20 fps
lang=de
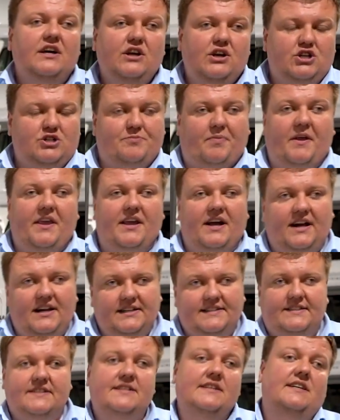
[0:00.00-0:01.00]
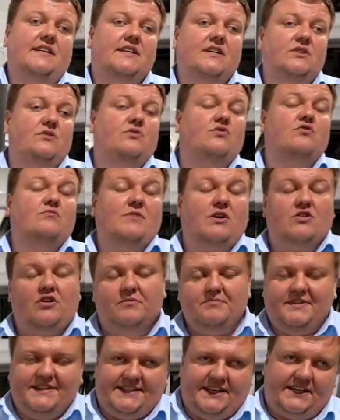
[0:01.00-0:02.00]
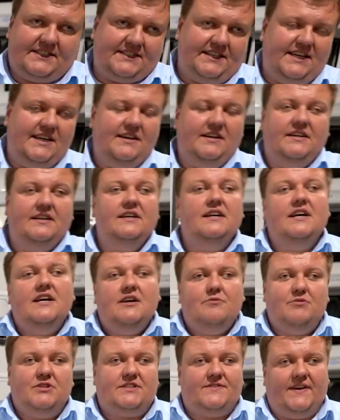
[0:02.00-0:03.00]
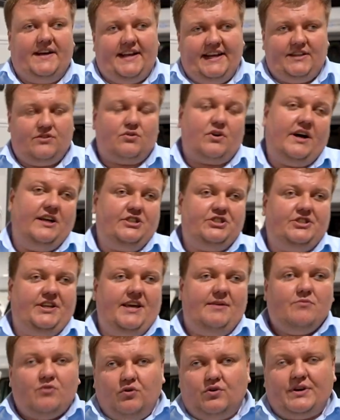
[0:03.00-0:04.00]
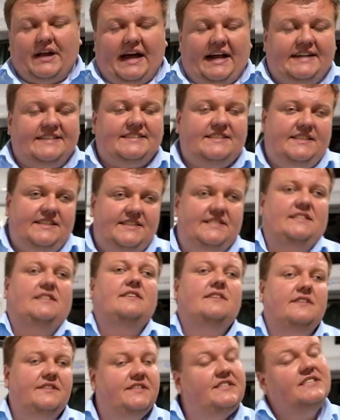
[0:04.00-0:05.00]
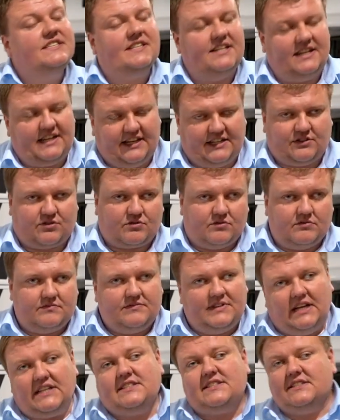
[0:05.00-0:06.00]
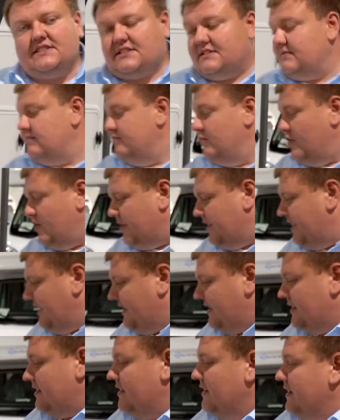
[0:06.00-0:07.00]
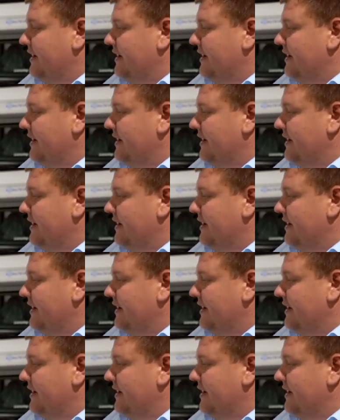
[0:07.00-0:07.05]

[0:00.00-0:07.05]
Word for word: sprich als äh, Truma Kombi 6e mit zwei Elektroheizstäben oder als Diesel, Diesel-Elektro. Das ist möglich.